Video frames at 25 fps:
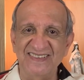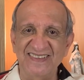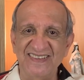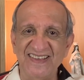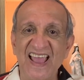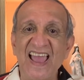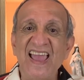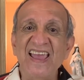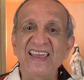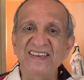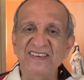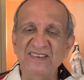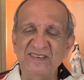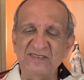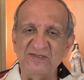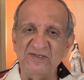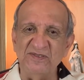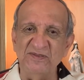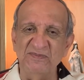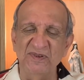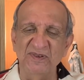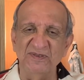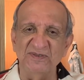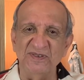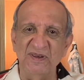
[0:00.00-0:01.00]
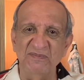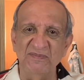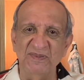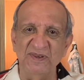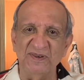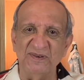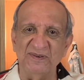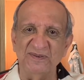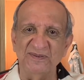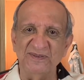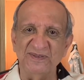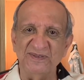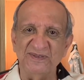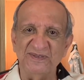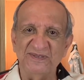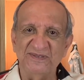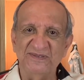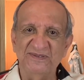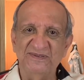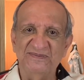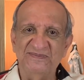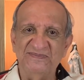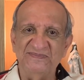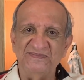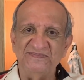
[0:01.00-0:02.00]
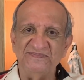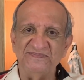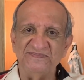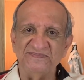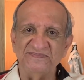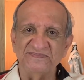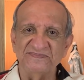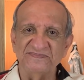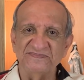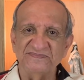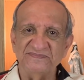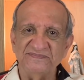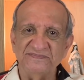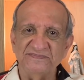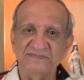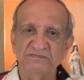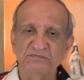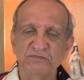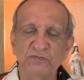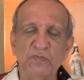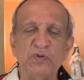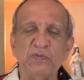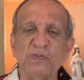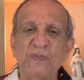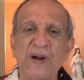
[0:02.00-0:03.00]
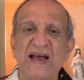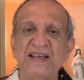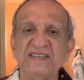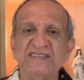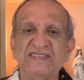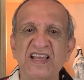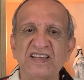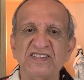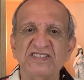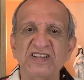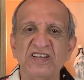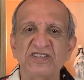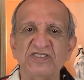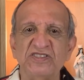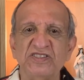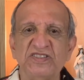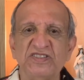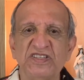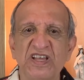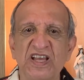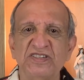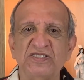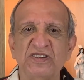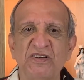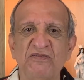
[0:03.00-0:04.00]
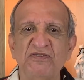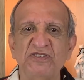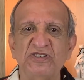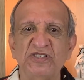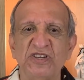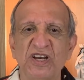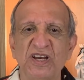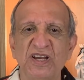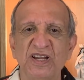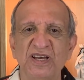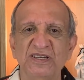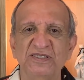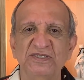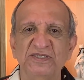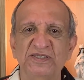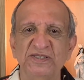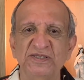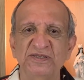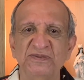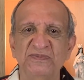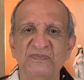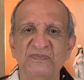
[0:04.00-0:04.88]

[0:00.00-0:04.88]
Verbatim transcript: É isso, meus amigos. Por mais que a gente esteja vigilante,